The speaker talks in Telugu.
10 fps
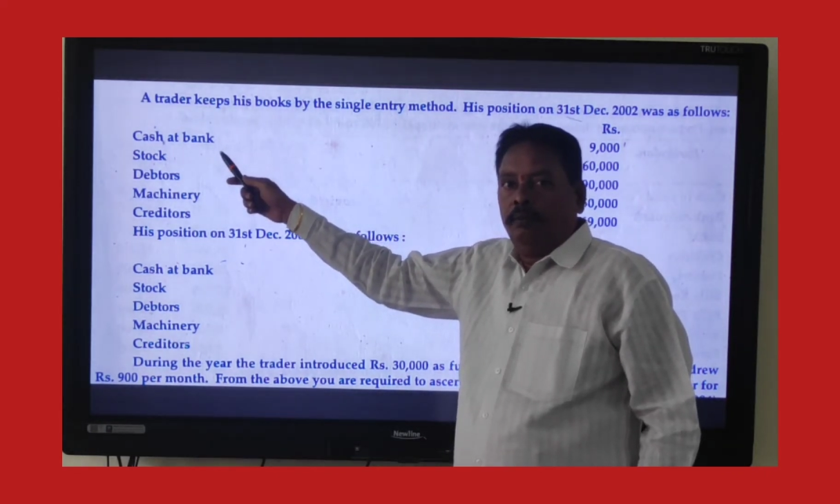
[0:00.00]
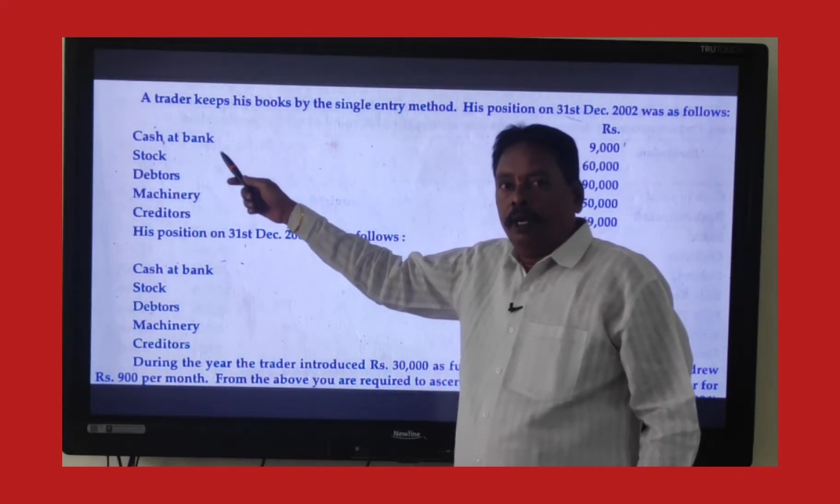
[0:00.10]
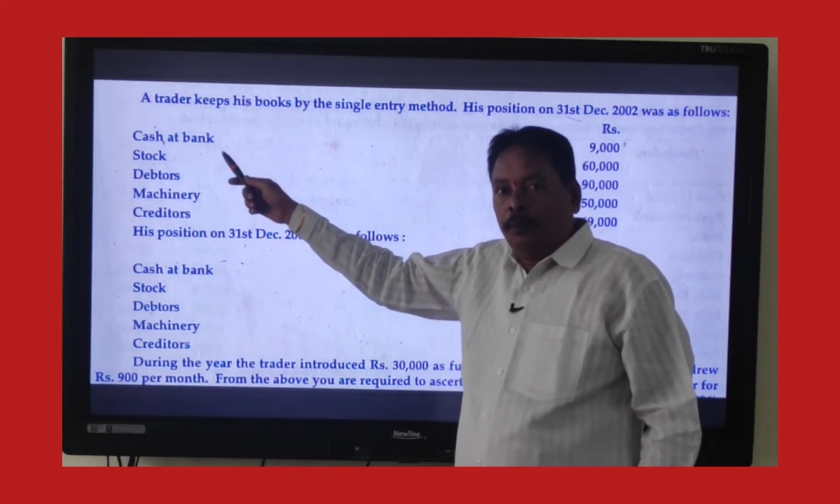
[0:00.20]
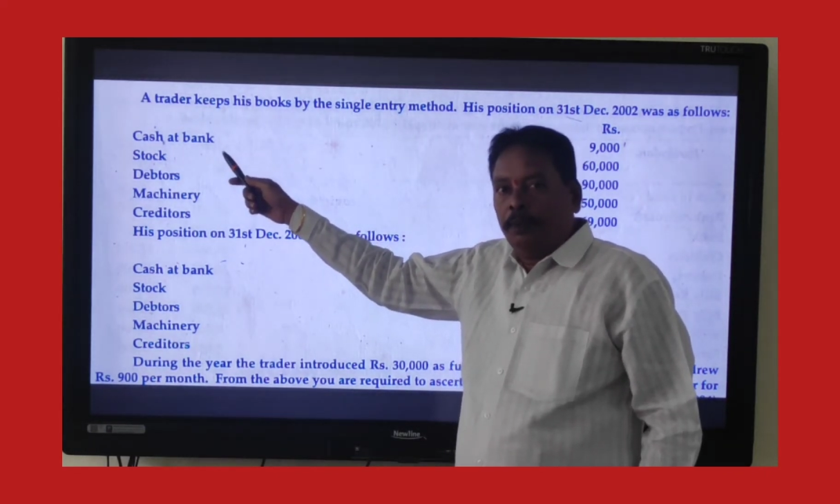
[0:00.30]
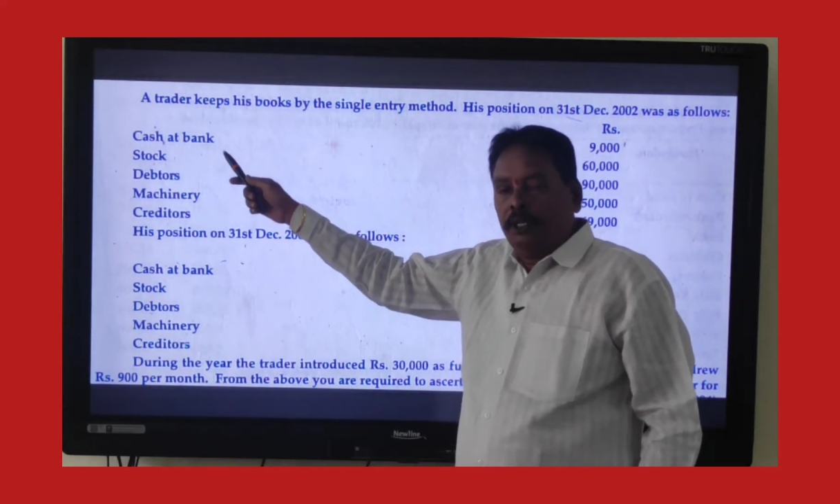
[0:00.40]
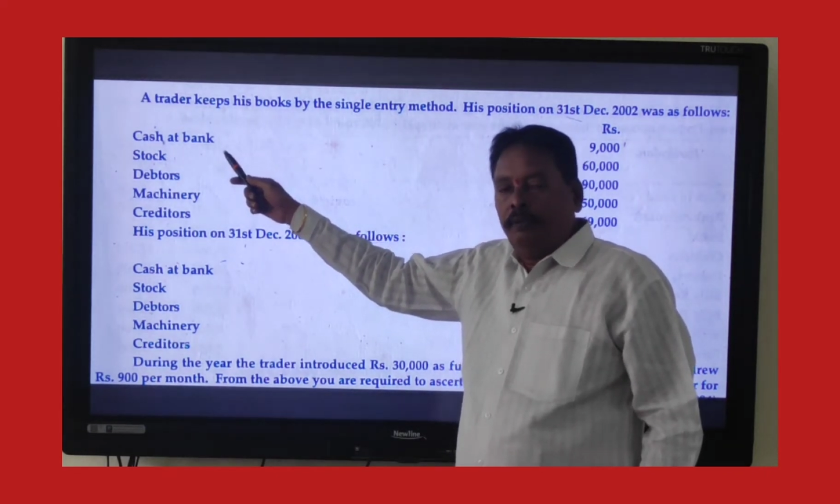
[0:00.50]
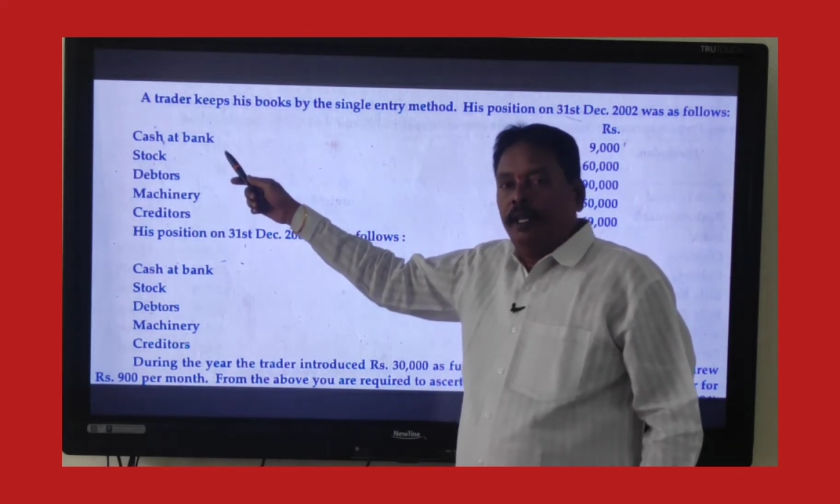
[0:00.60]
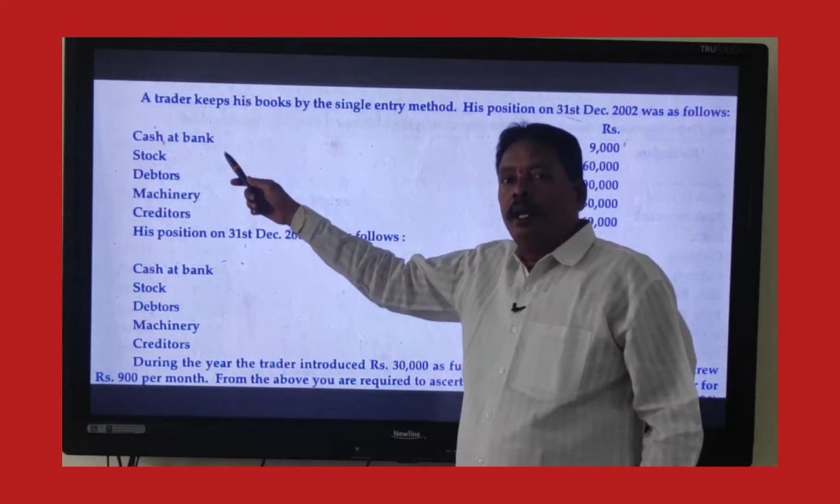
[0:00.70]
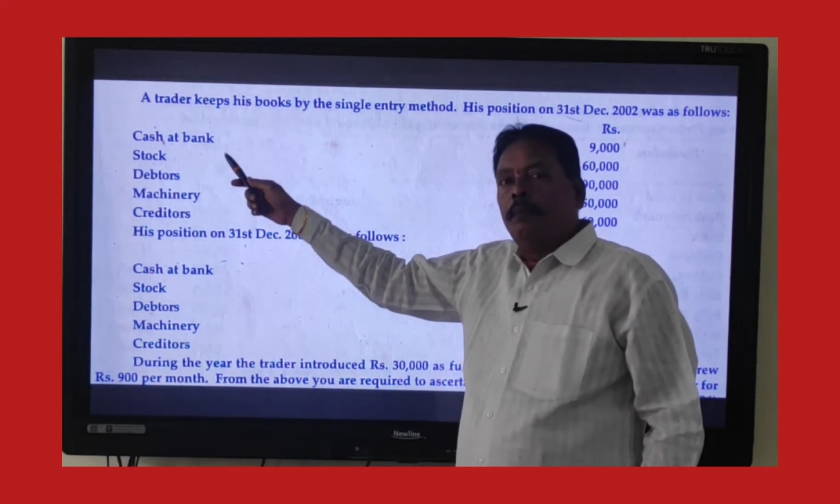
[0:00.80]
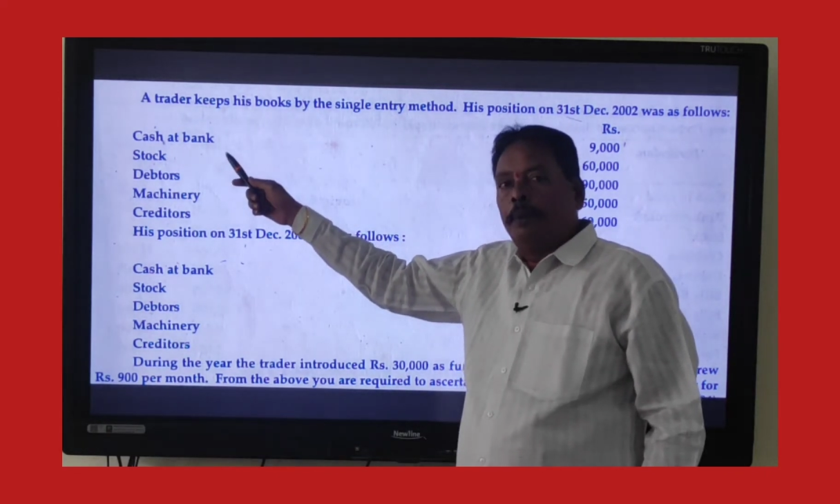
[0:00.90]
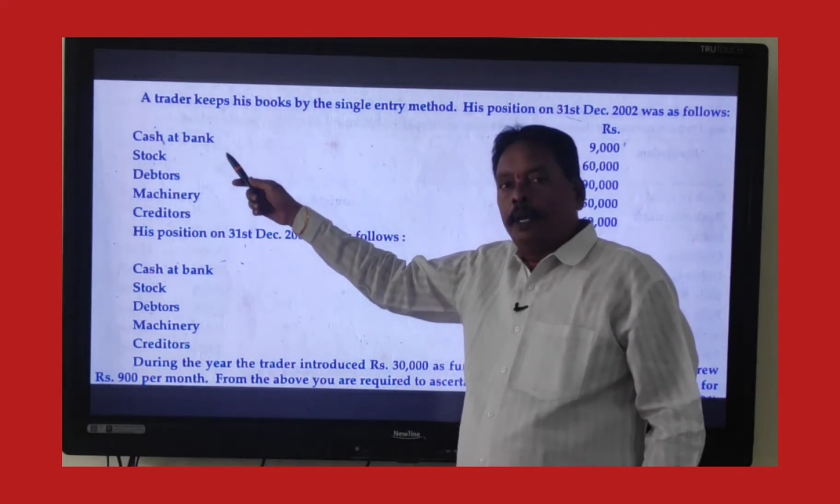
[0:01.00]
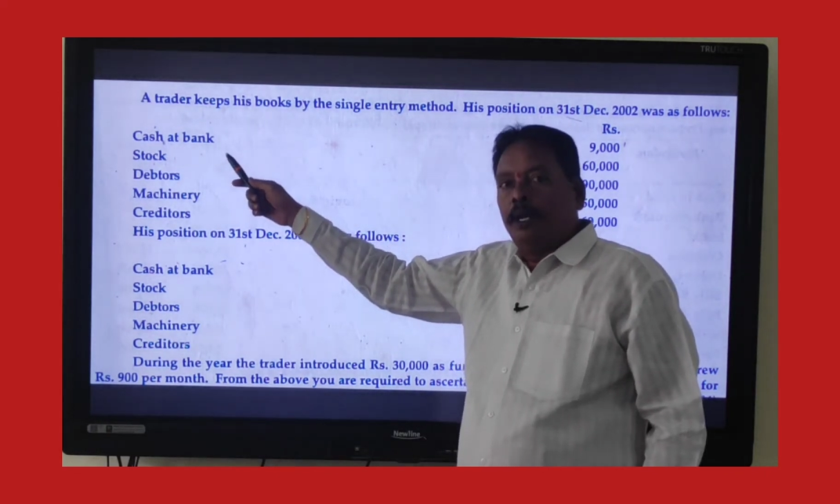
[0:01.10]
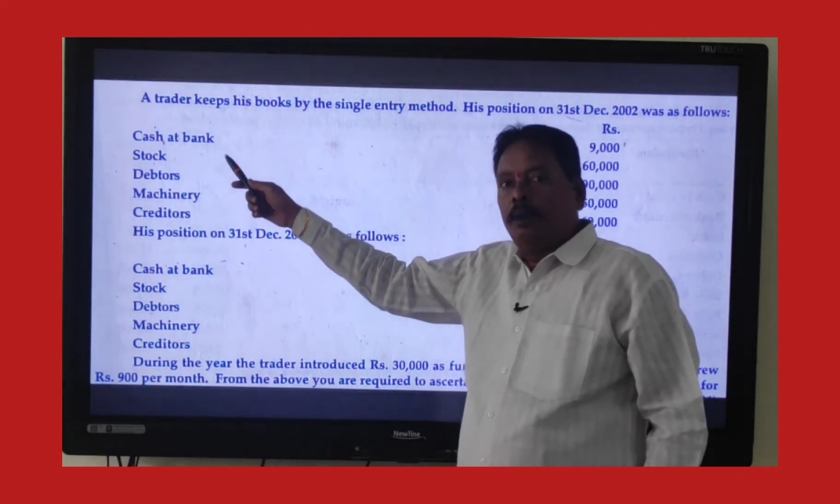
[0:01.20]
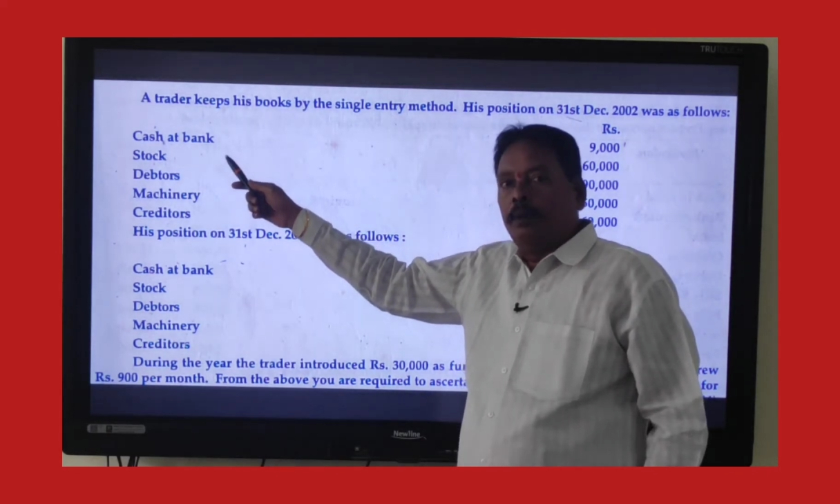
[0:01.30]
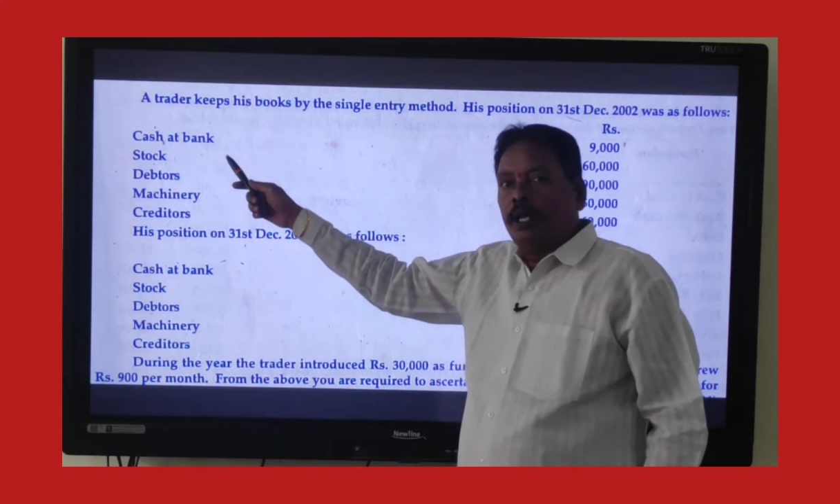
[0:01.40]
ఒంటిపద్దు విధానం ప్రకారం